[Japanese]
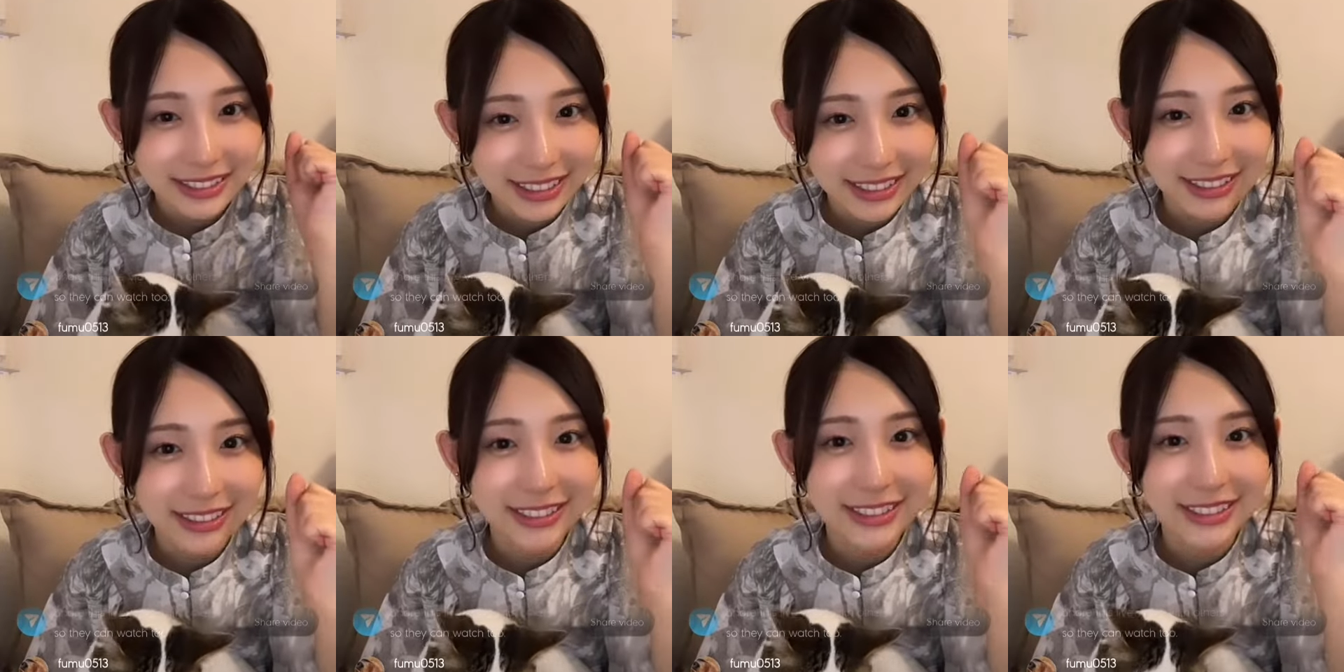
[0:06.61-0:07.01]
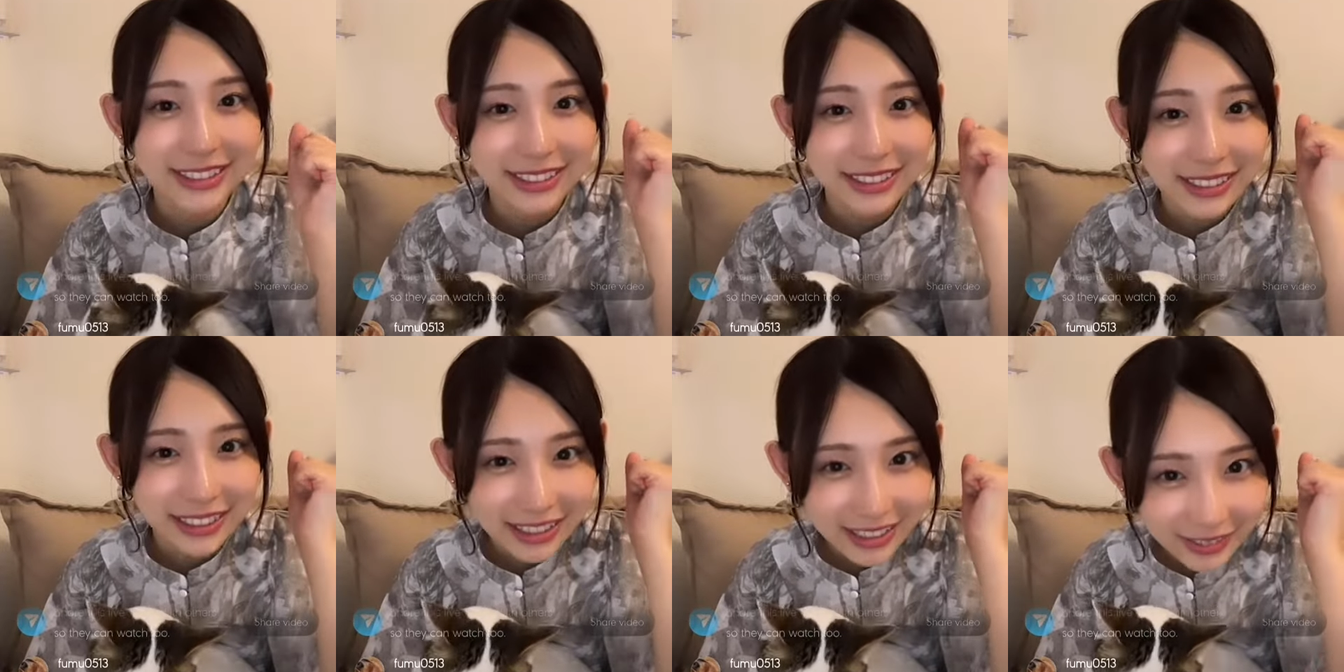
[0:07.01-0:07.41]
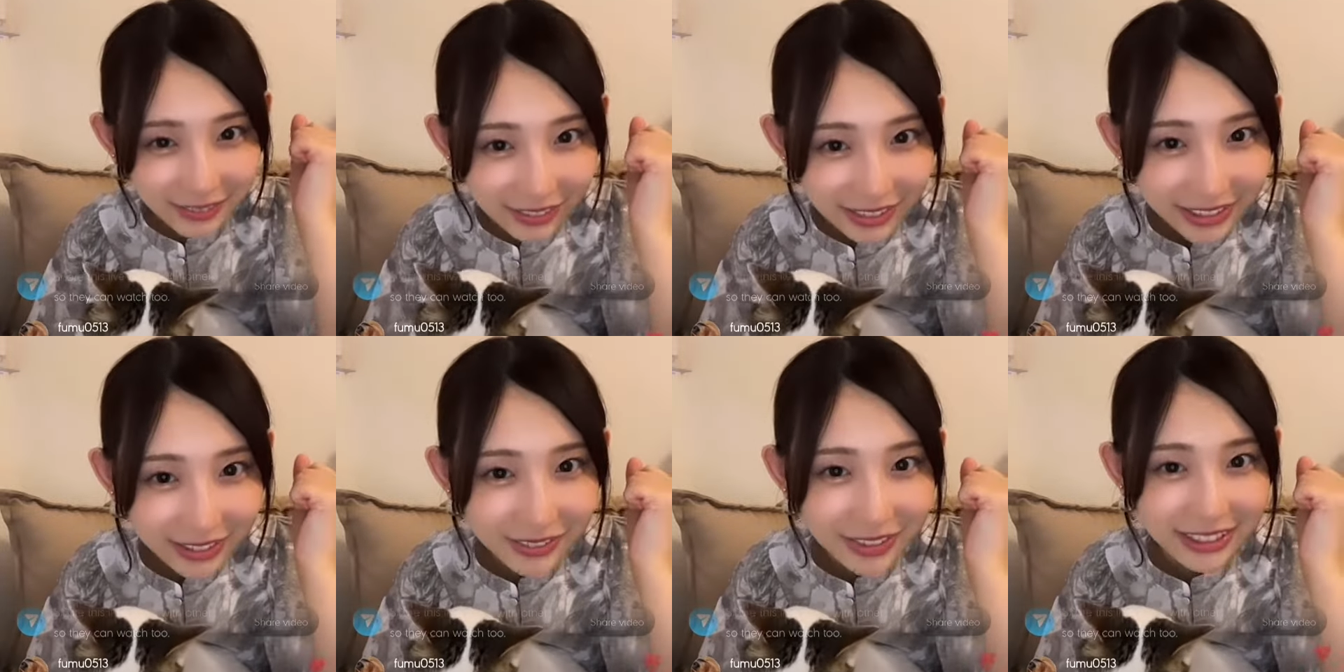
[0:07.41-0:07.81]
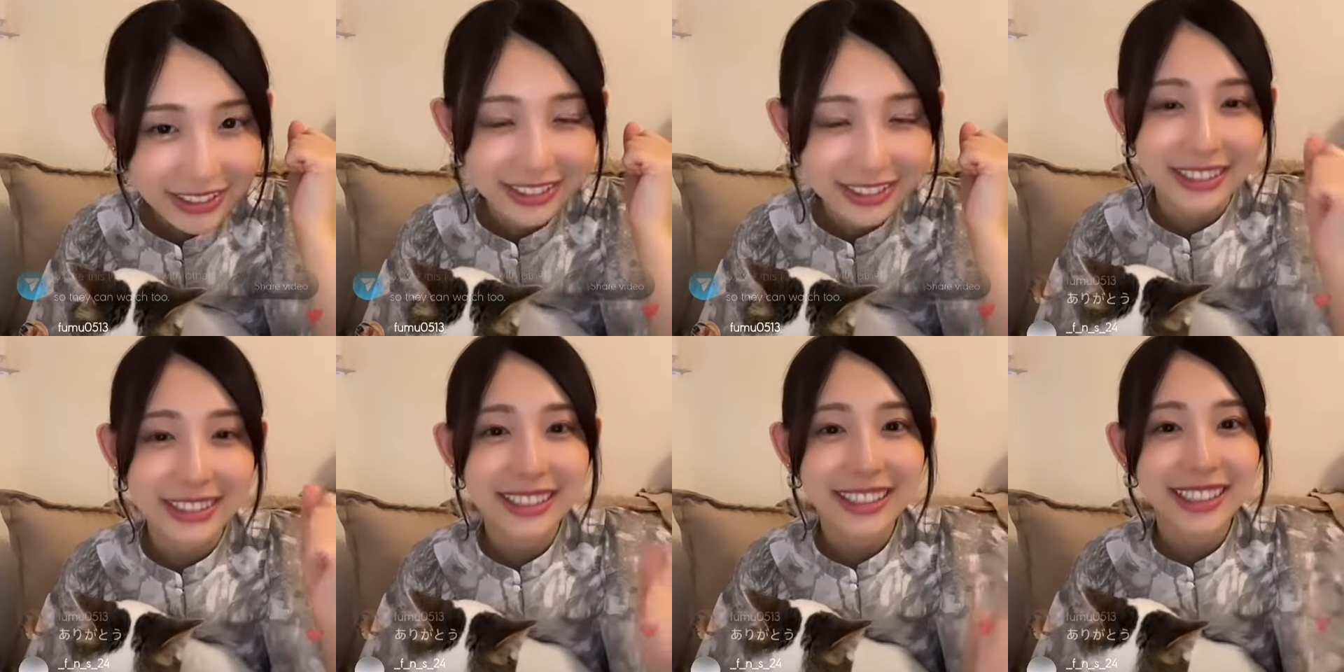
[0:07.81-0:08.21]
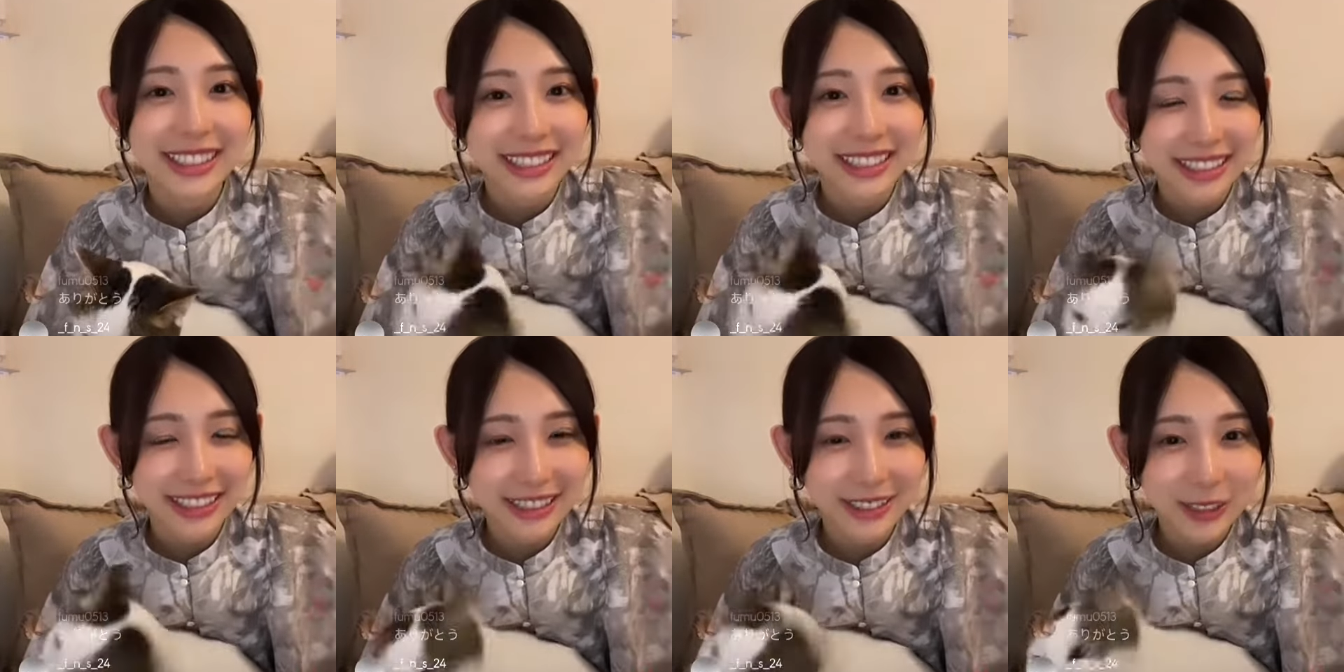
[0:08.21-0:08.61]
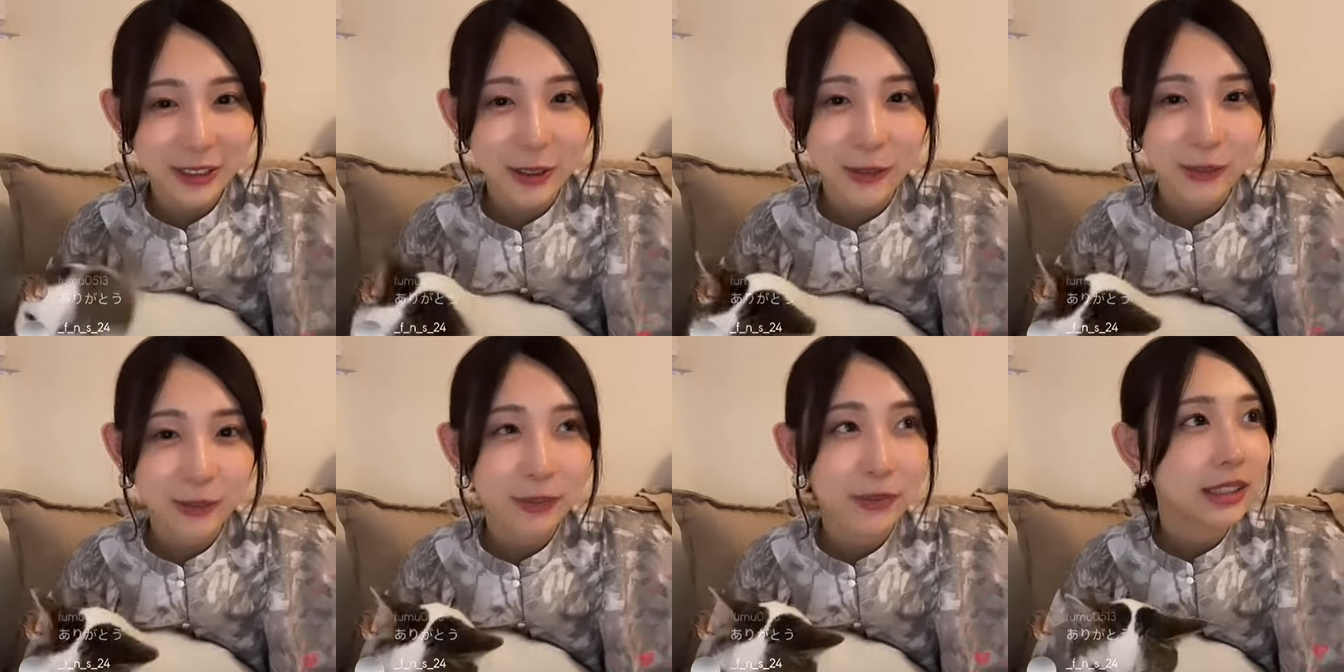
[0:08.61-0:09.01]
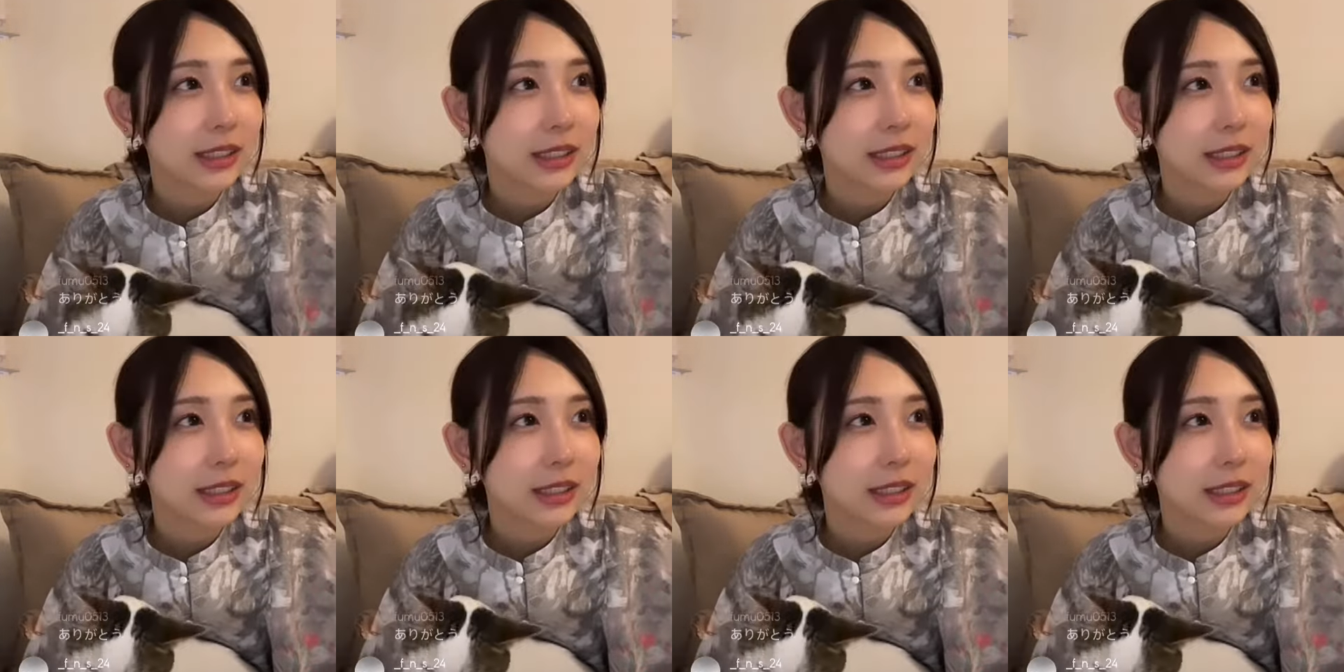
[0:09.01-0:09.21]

レッスン頑張ってますえっと